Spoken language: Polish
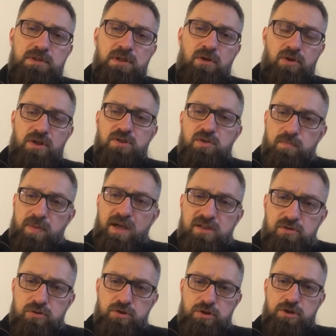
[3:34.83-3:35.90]
one są
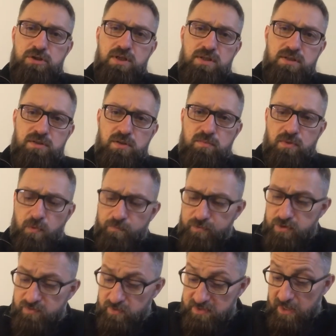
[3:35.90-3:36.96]
bardzo ściśle ze sobą
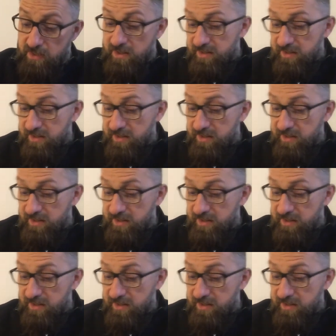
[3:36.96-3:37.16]
związane.